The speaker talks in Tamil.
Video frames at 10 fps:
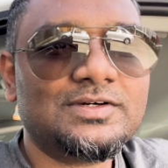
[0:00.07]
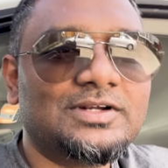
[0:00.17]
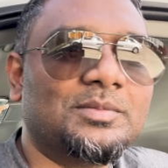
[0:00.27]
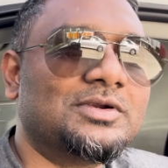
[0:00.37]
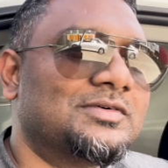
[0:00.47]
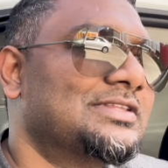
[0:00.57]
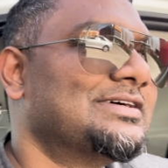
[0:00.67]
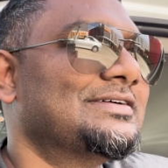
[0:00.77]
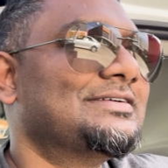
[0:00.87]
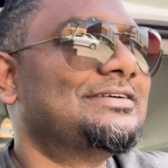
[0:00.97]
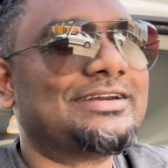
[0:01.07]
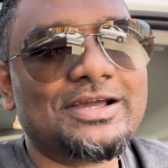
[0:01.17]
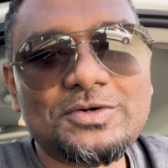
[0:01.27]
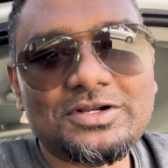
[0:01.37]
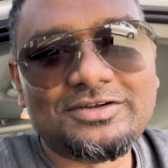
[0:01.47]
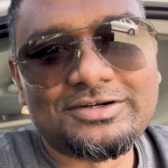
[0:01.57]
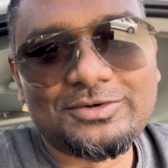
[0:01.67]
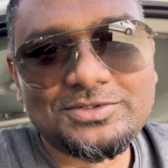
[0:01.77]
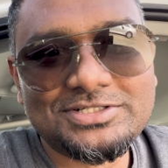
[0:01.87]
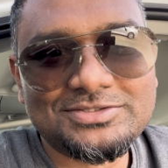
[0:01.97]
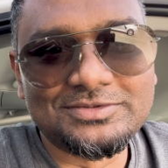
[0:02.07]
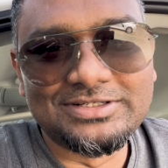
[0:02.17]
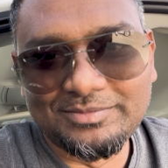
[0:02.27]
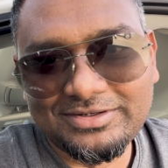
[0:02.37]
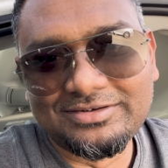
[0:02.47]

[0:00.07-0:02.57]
நம்மளுக்கு வந்து ரெகுலராக வர கொஷின்ஸ் வந்து நம்ம